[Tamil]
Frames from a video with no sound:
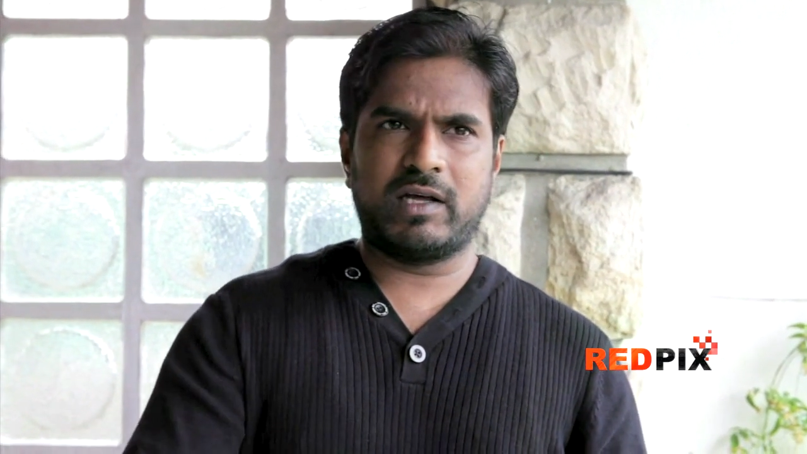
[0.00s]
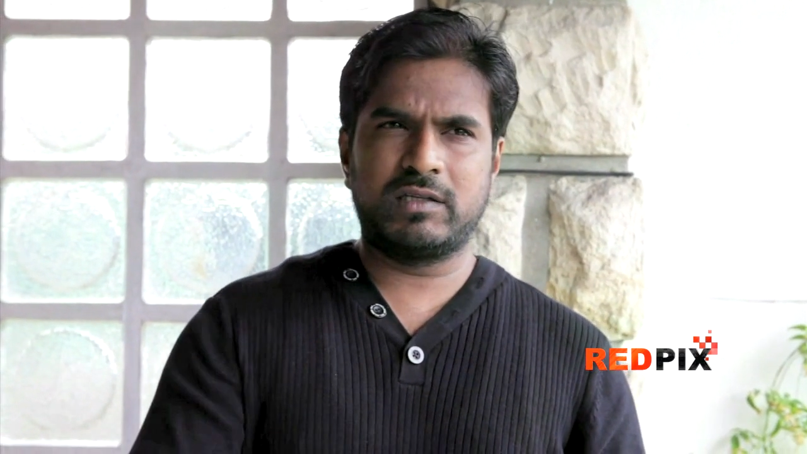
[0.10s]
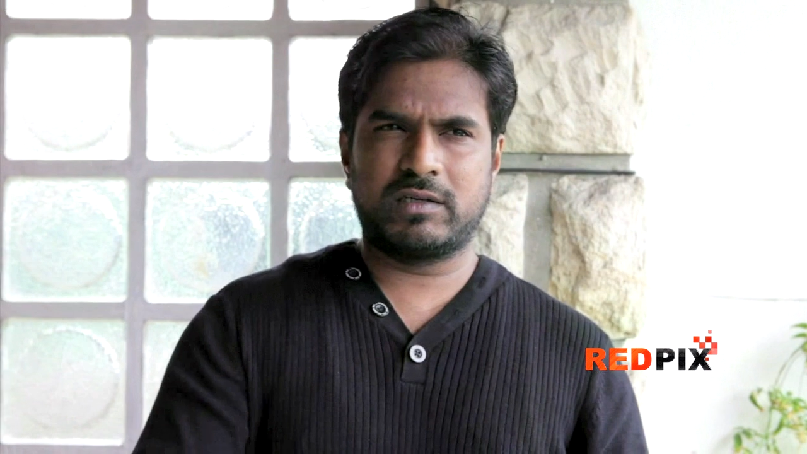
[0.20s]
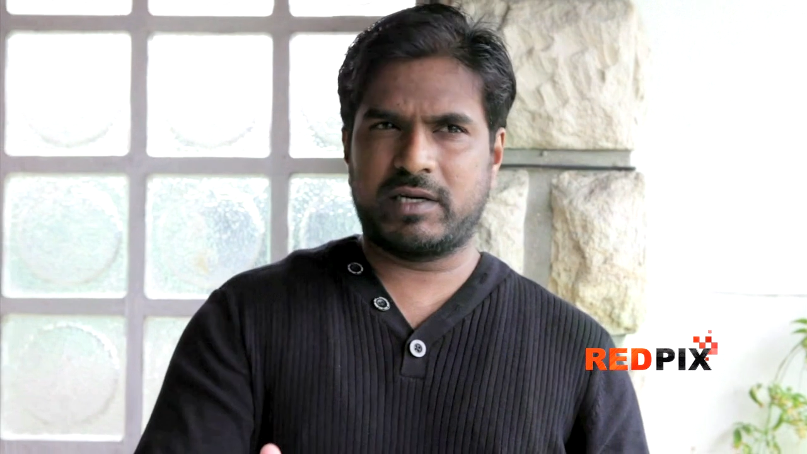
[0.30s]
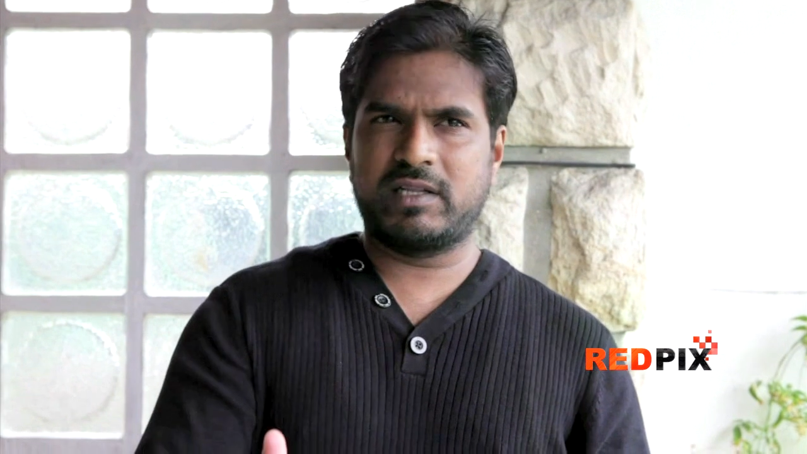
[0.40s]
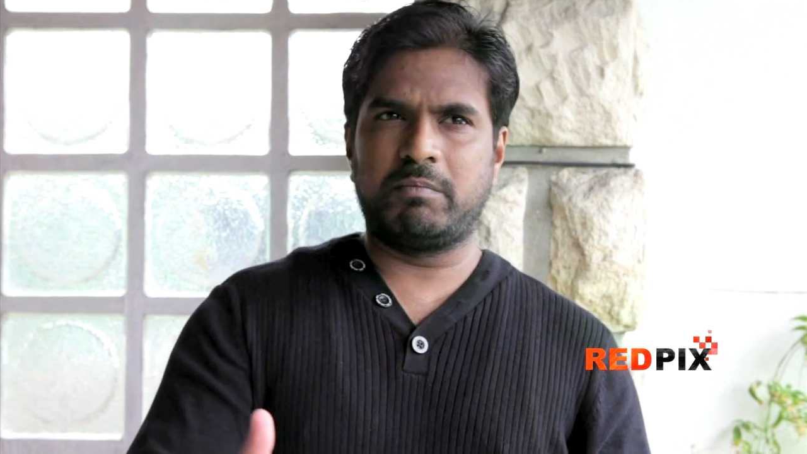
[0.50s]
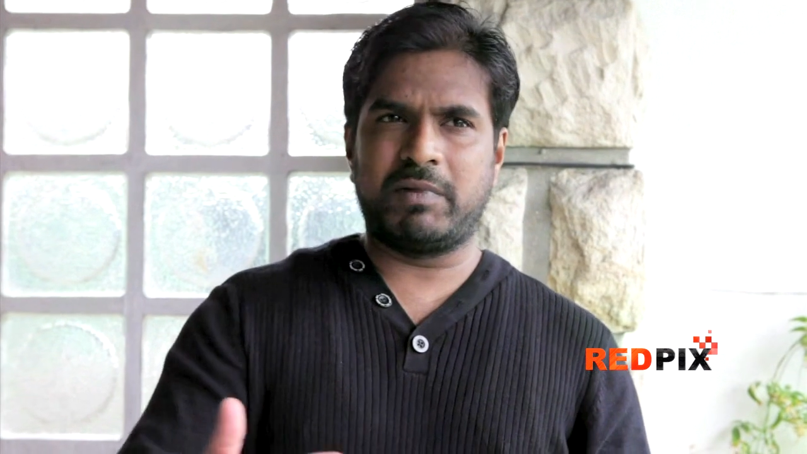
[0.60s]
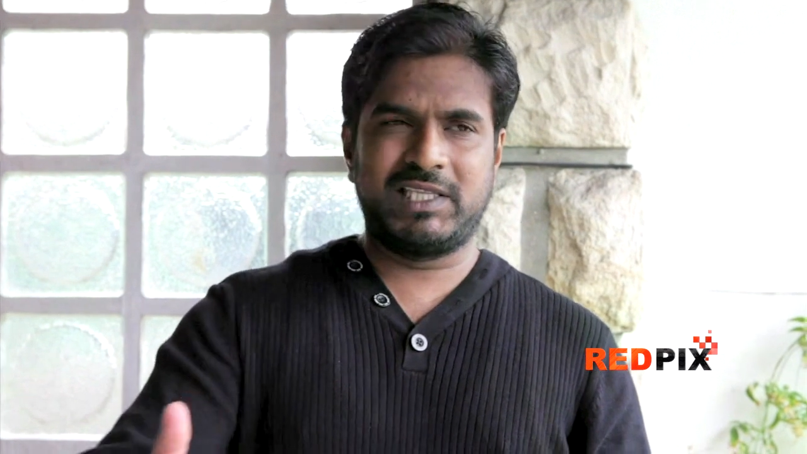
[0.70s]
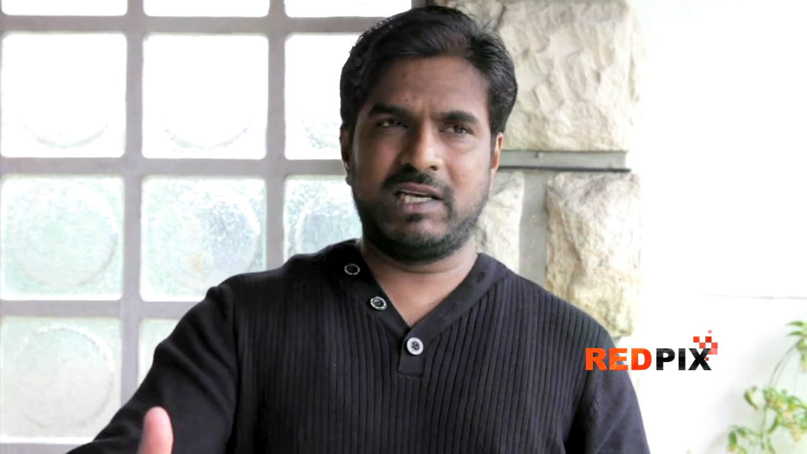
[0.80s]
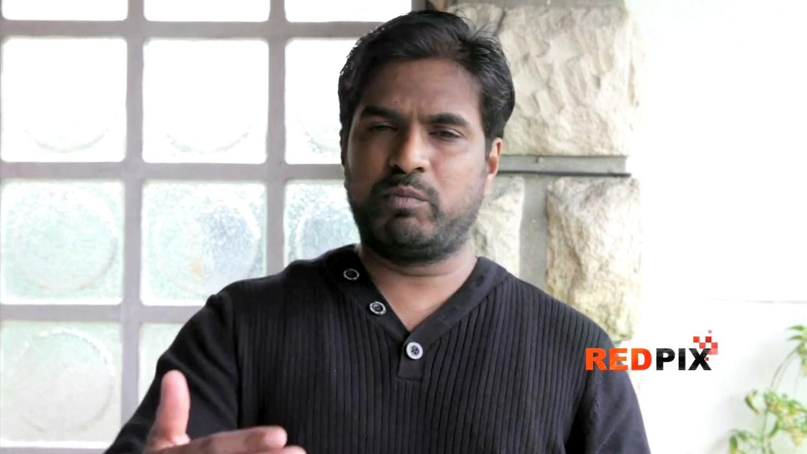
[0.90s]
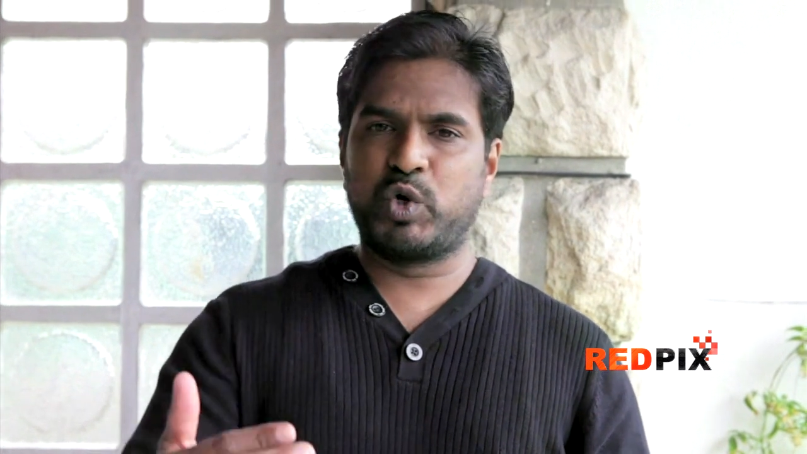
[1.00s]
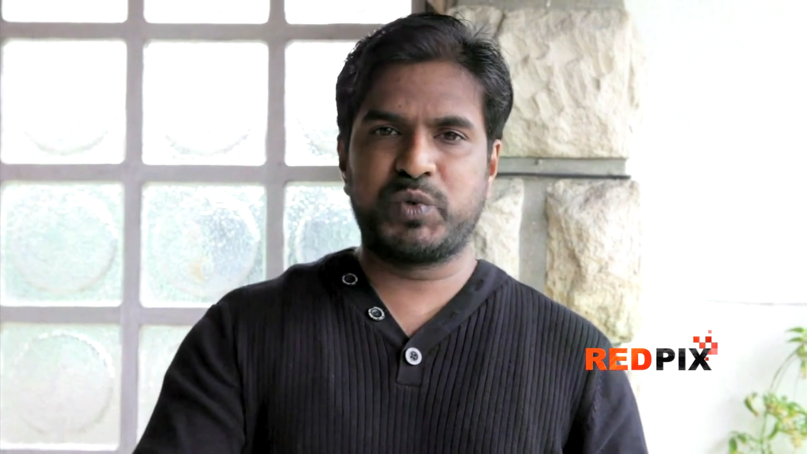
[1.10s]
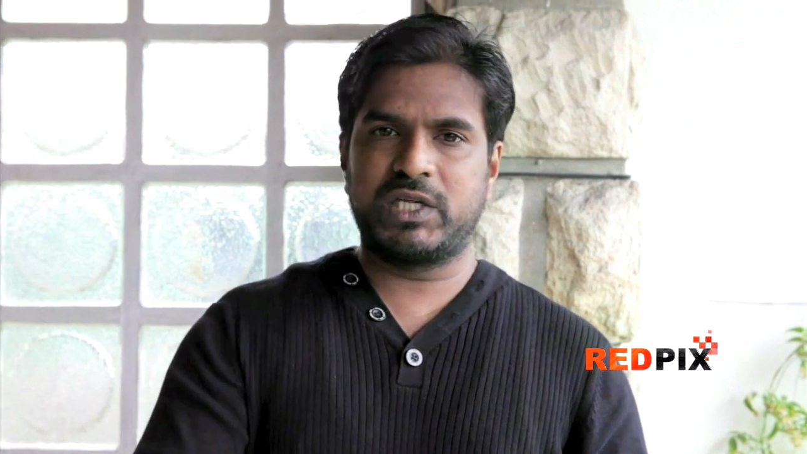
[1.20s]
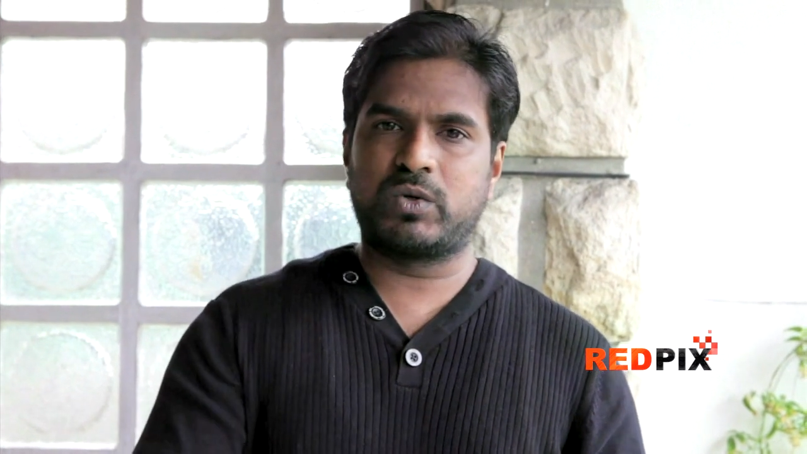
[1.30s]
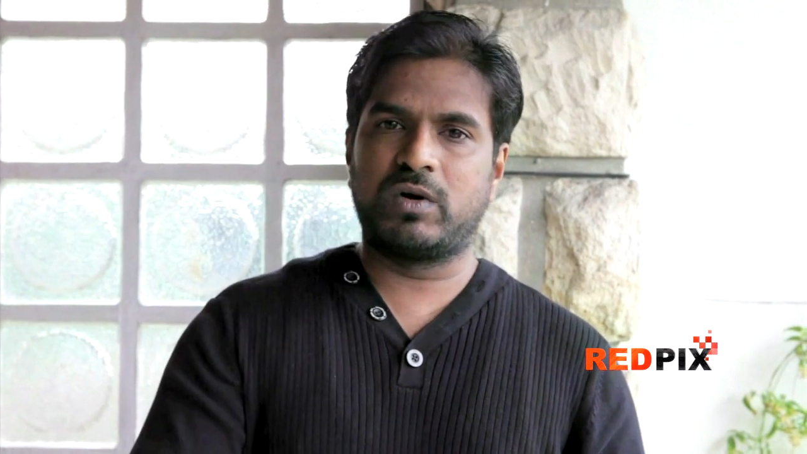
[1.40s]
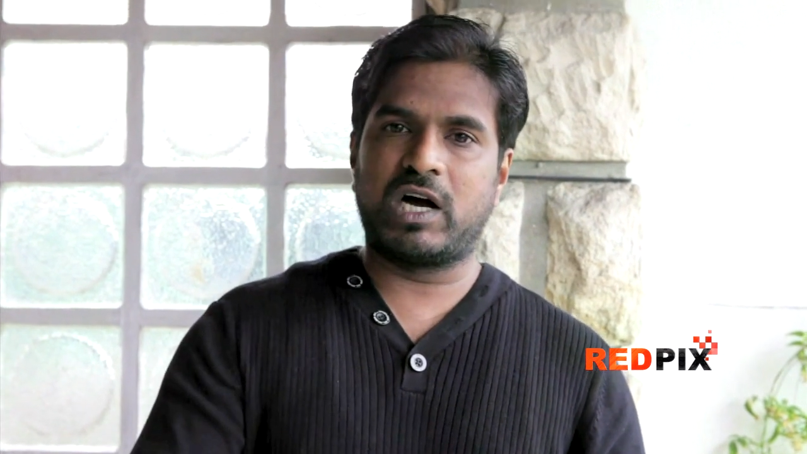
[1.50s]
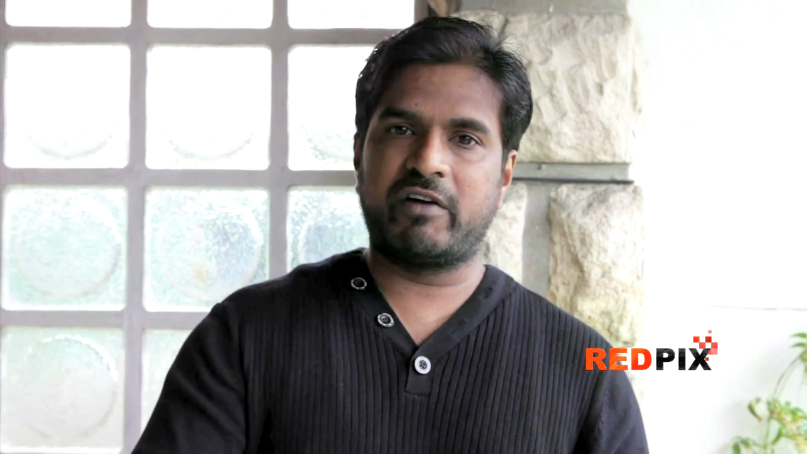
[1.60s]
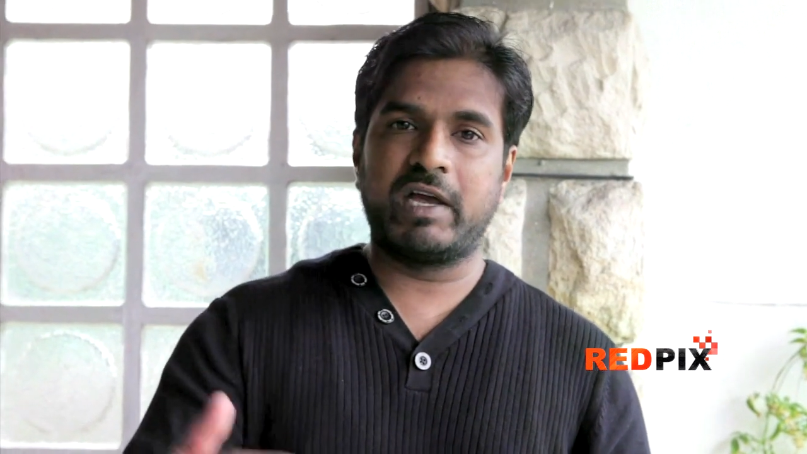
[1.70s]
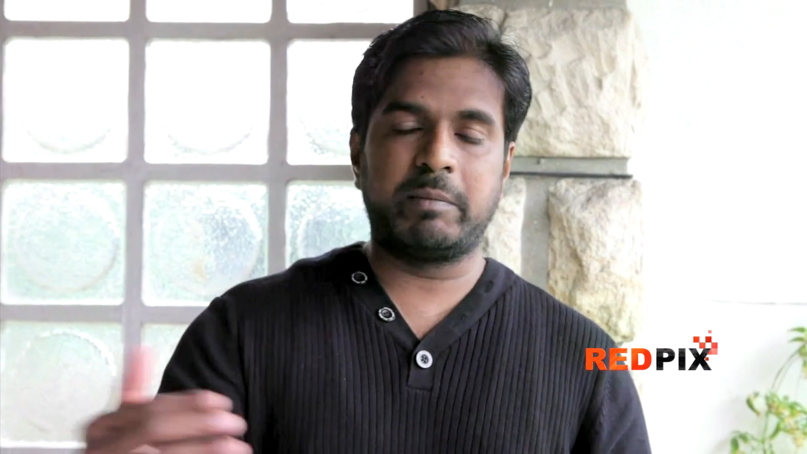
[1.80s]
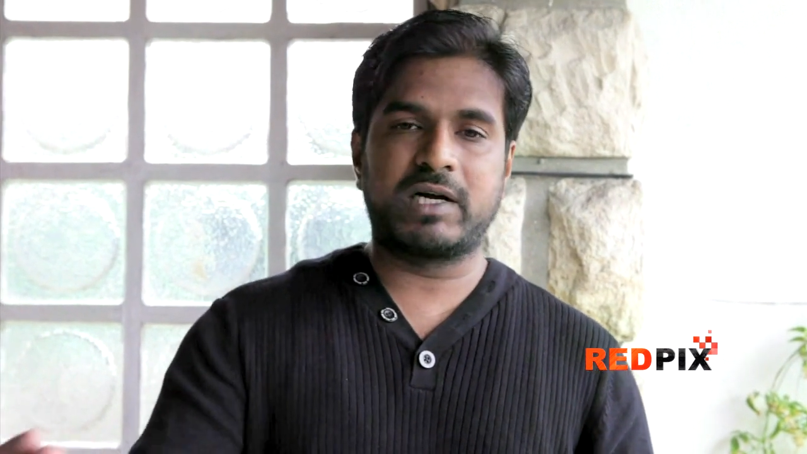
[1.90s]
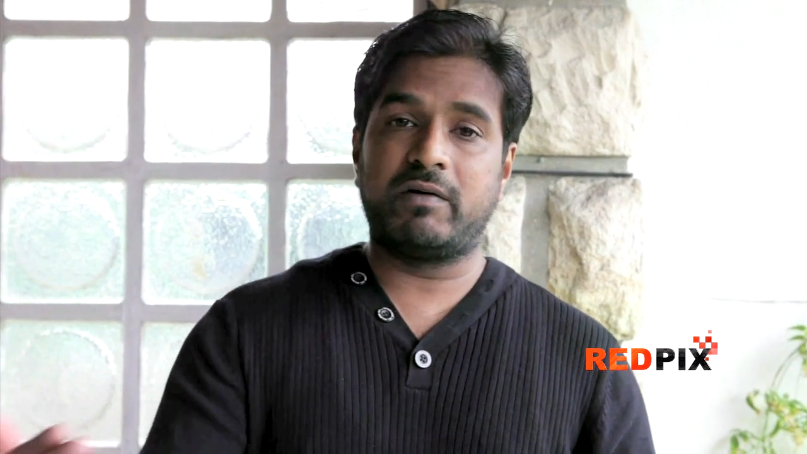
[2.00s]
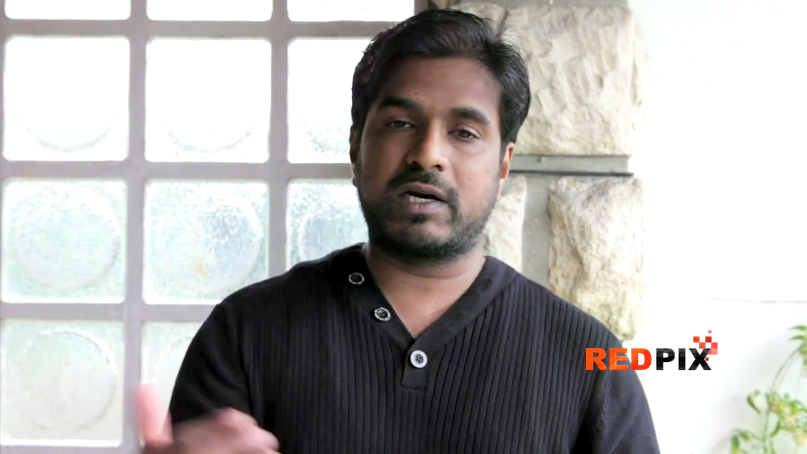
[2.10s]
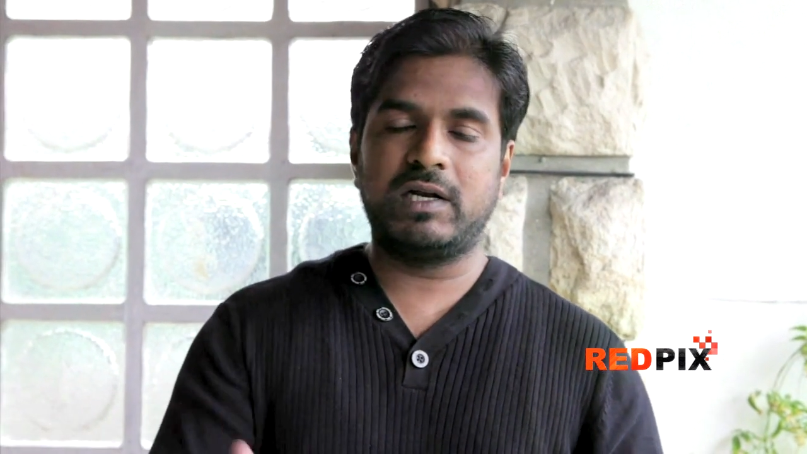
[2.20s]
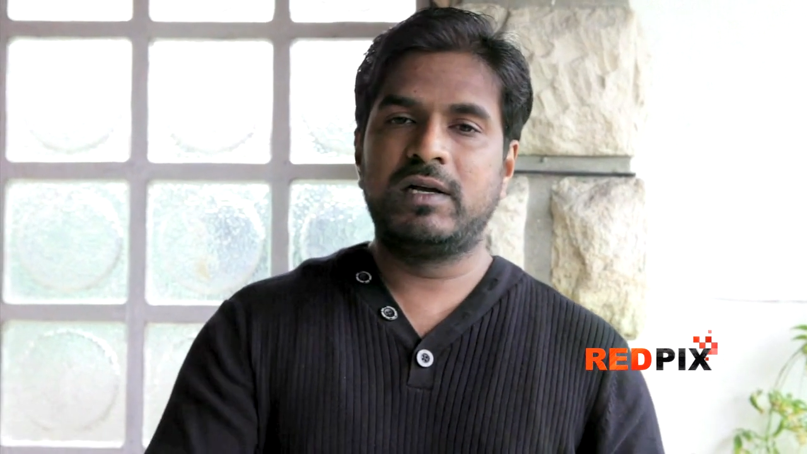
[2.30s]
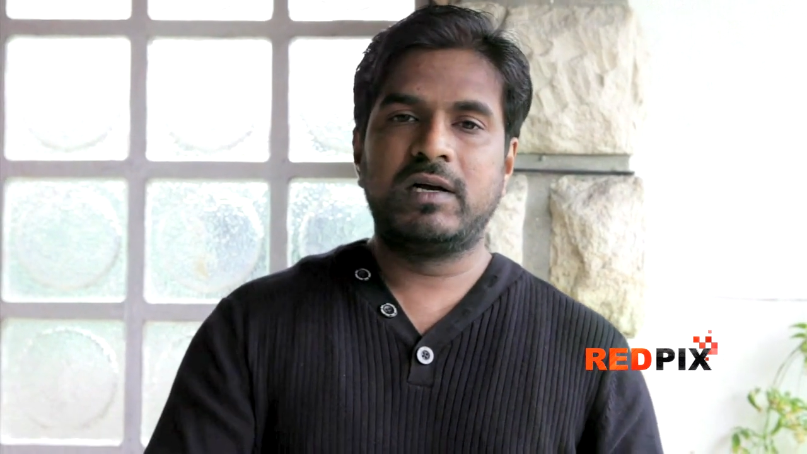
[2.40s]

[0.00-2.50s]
அதாவது கிட்டத்தட்ட மதியம் முடிவதற்குள்ளாகவே எமக்கு அவர்கள்